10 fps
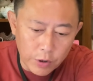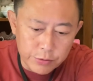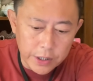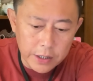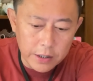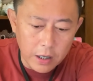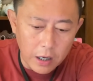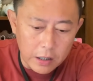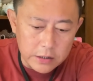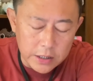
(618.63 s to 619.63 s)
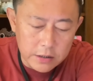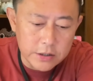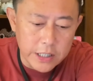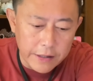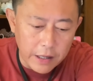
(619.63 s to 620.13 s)
我觉得呢，您
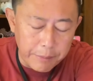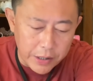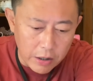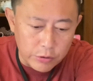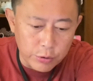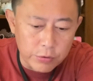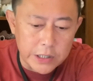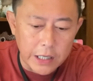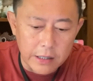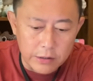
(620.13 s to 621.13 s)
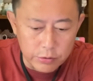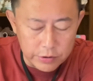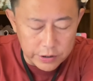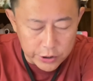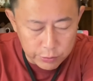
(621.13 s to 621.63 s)
现在比较纠结的就
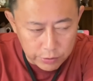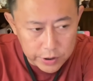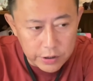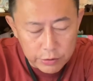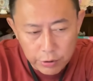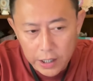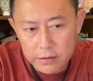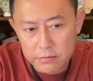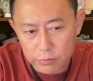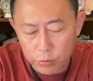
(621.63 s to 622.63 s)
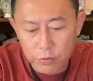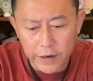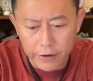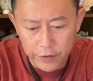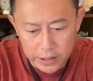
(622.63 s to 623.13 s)
是舒适圈无
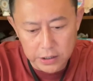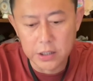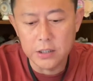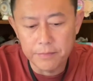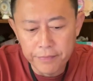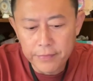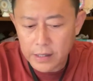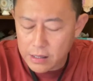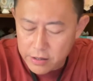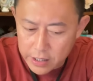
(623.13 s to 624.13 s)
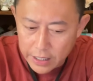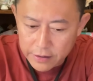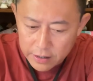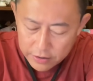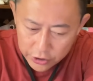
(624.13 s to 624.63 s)
法放弃。您现
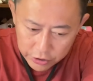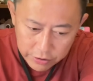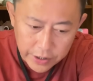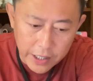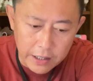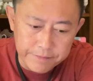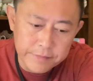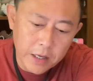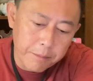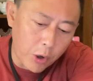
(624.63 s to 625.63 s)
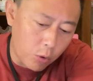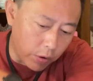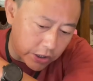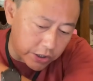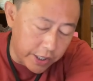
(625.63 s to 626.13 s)
在的职业，包
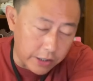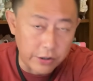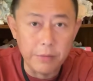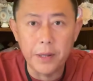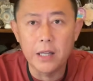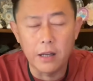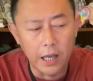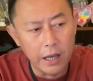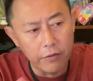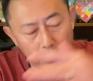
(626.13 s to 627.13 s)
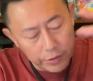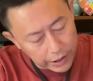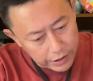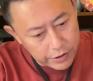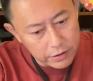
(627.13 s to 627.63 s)
括职业级别的 level
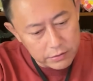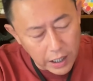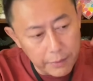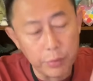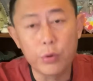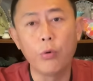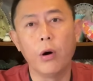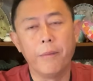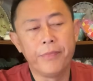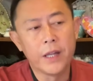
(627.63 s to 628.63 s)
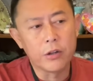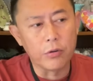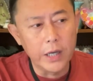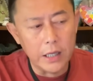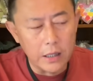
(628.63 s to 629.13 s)
已经还不错，
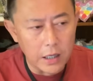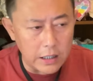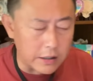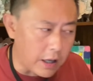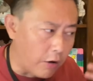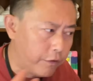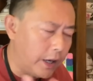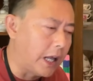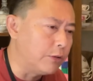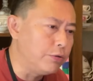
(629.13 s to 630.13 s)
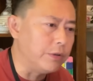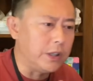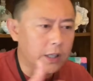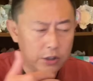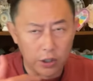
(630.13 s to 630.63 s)
所以呢，你到芬兰去
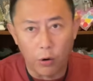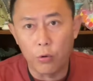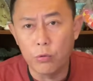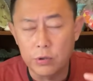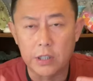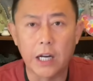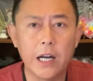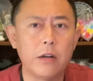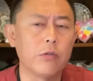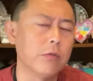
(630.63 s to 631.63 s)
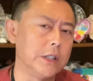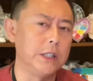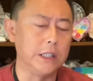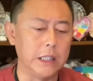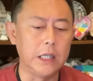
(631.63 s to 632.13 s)
一个小护士开始做
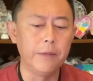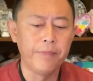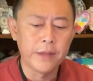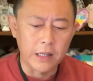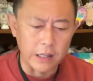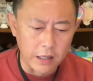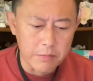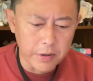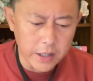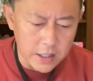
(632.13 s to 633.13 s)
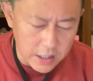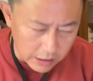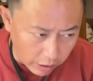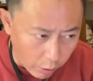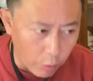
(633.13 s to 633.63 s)
起，你能不能
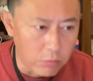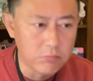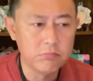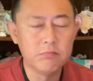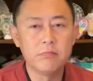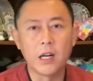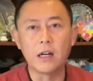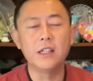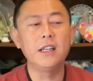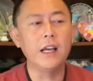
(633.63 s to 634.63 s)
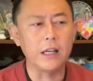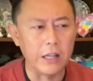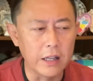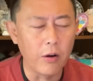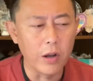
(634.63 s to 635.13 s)
认头？而且你也
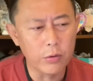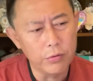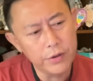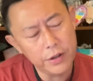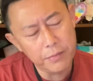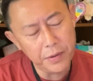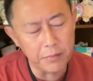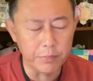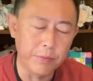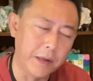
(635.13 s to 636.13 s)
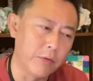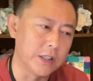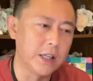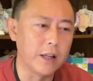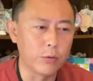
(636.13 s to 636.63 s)
提到了工资并不比我
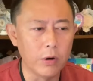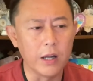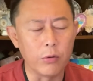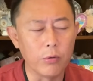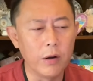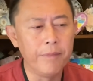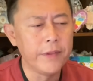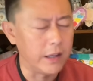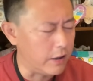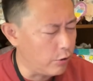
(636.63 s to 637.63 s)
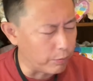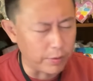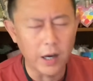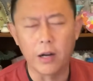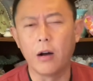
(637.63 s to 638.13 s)
现在多很多，您就
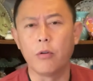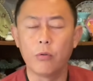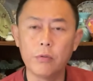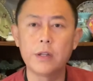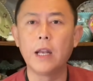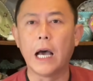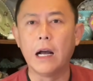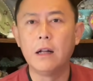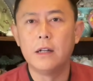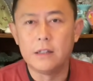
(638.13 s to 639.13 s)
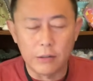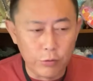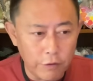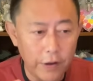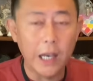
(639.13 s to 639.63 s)
不要考虑工资了。你
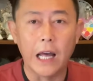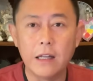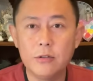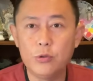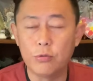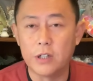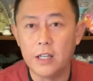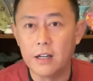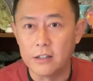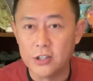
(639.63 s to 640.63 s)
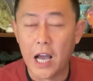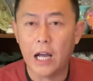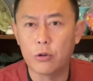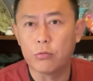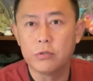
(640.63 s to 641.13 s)
去芬兰就是一个
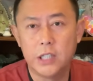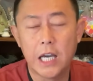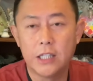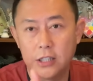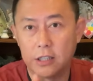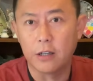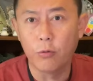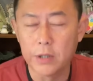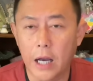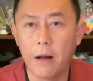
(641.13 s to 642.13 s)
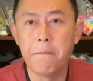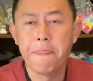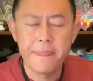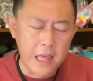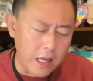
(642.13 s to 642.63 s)
家族迁徙的功能，
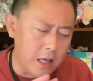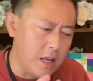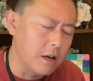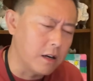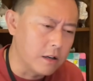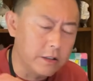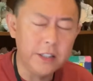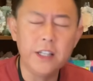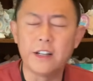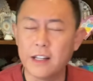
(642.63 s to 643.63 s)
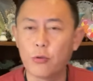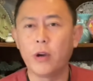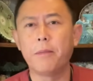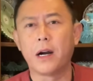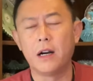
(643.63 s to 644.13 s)
你一人一人
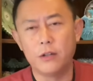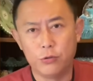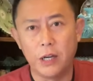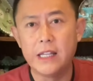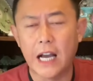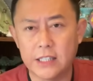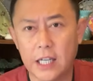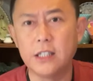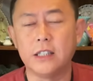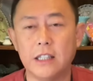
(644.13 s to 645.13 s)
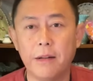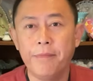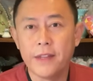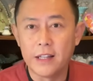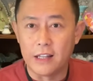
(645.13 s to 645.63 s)
推门，全家迁徙，
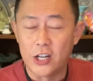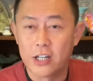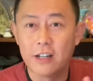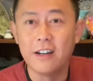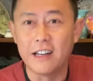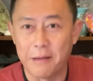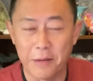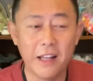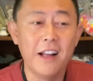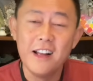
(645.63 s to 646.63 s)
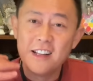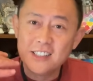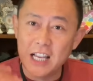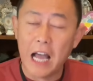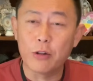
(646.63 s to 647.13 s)
你是你们
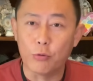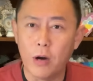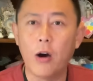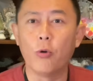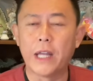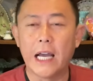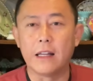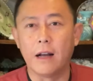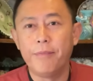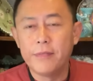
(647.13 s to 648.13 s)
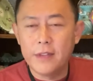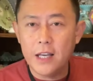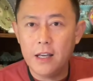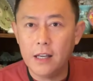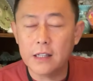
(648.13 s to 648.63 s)
家族后代的。
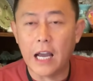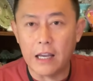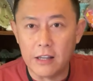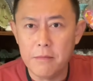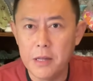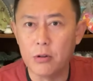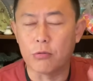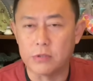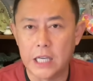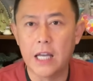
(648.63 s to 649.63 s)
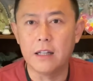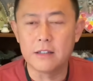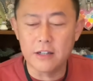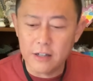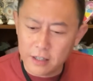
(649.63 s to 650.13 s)
第一代移民祖先，
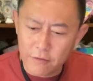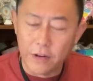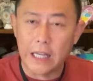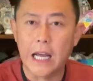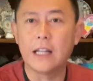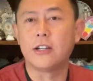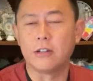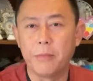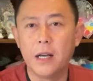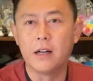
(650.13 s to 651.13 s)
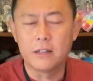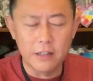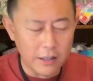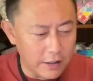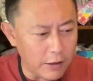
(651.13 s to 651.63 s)
这是一个伟大的使命，
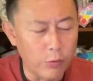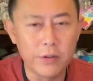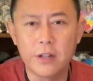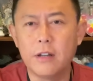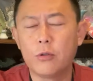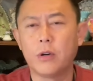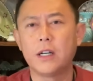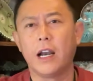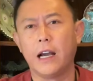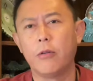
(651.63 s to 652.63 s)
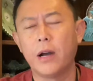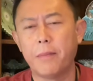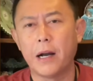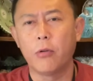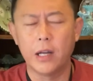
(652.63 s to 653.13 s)
这跟那工资多挣两块
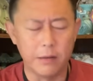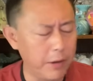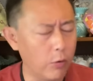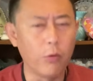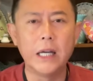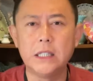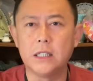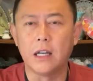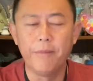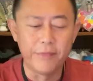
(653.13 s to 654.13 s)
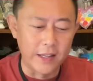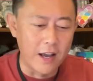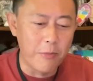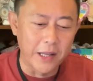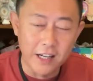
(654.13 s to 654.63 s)
八块的没有关系，你
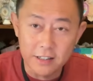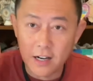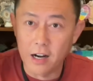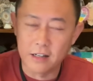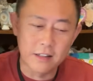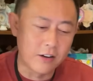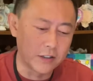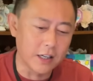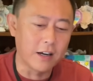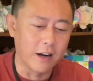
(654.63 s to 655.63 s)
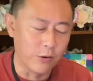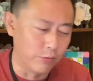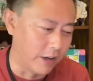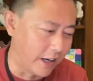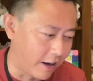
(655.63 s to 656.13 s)
要把它上升到这个高
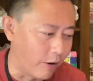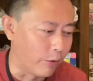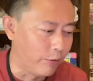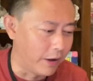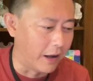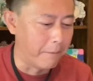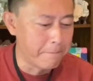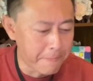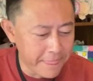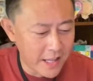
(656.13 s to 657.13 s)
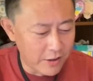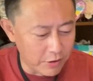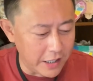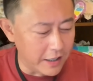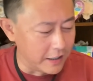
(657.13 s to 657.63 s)
度来考虑啊。
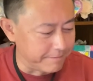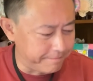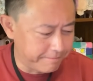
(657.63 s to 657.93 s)
所以呢，